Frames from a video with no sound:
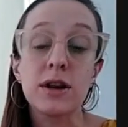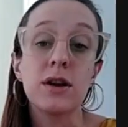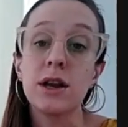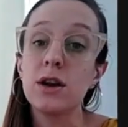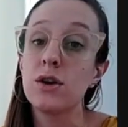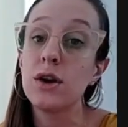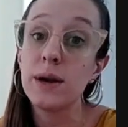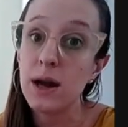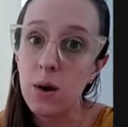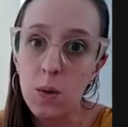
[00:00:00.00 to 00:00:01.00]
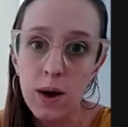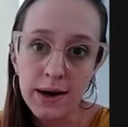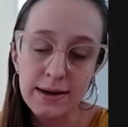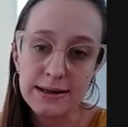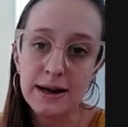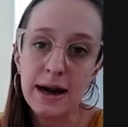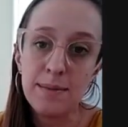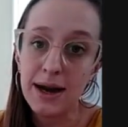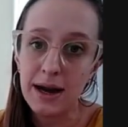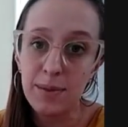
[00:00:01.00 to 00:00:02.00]
los niños no deberían jugar en esas
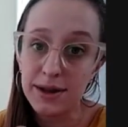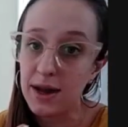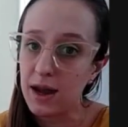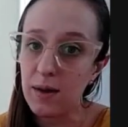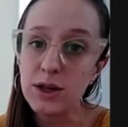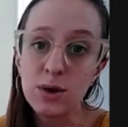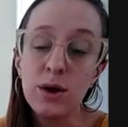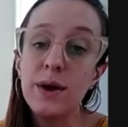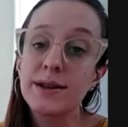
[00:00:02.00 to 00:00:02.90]
camas en la parte de arriba, solo se